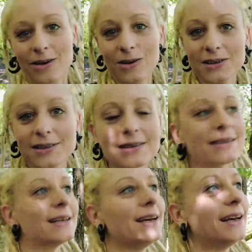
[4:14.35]
Und es
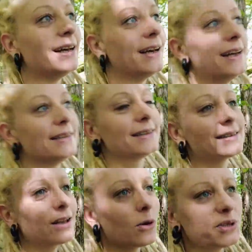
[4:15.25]
ist, es
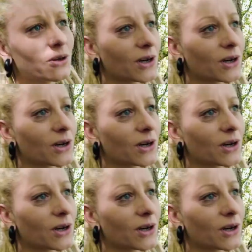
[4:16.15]
ist, glaube ich,